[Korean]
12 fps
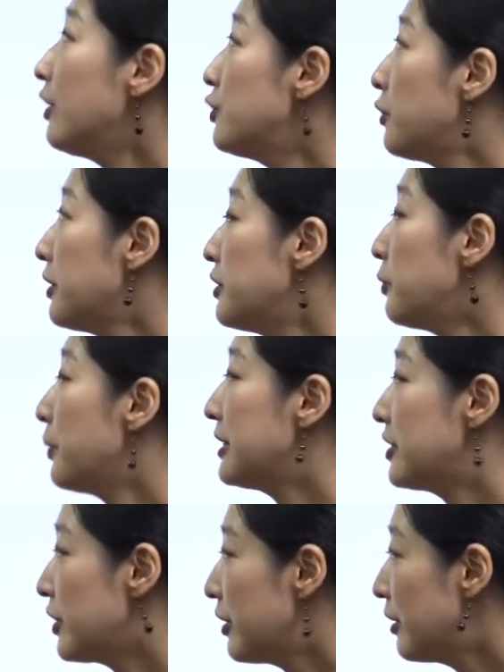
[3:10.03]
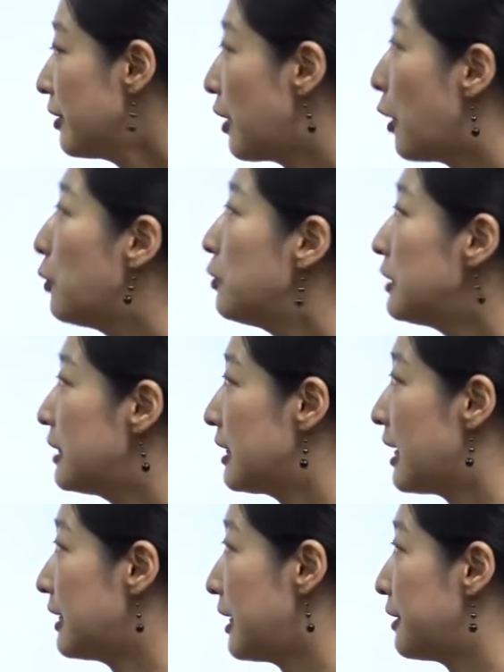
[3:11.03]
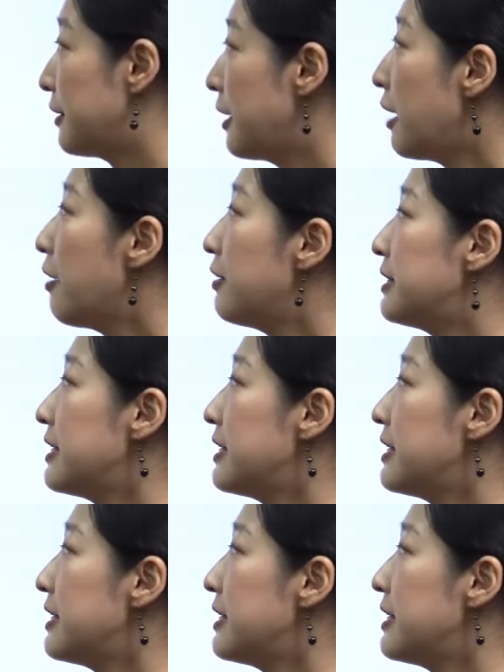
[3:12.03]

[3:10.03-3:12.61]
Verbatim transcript: During the winter, 겨울 기간에는요,